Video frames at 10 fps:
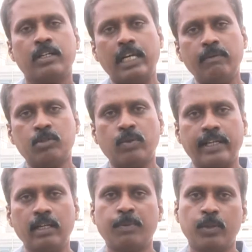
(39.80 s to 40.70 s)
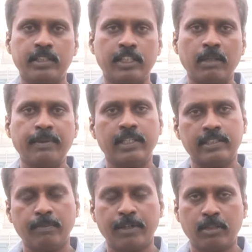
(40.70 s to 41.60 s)
கல்வித்துறையில் புதிய திட்டம் என்ன
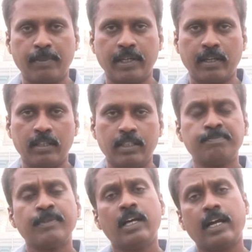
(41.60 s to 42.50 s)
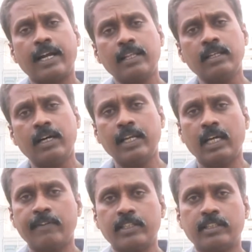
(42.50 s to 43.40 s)
செயல்படுத்தப்படுகிறது கடந்த ஆண்டு
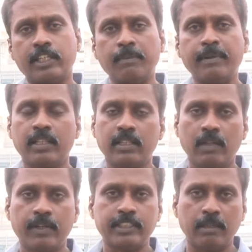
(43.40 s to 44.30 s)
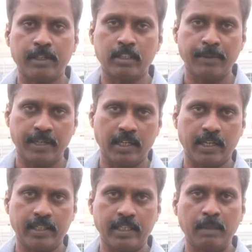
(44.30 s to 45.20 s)
அறிவித்த திட்டம் எந்த அளவுக்கு
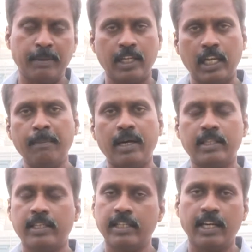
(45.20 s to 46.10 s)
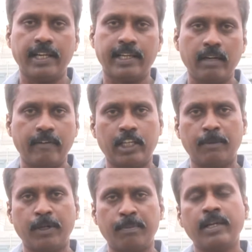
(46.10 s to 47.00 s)
செயல்படுத்தப்பட்டிருக்கிறது என்பதெல்லாம் அந்த நிதிநிலை அறிக்கையில்
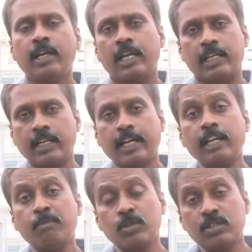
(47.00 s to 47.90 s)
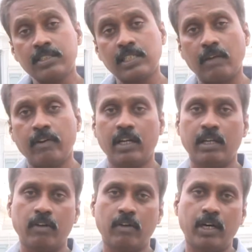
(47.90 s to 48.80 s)
வைக்கப்படும் இதற்கான மொத்த செலவுகள்
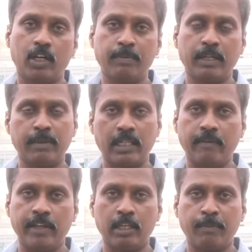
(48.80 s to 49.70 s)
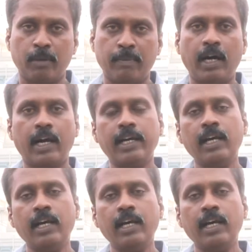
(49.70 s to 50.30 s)
எவ்வளவாகும் என்பதெல்லாம் வைக்கப்படும் ஆக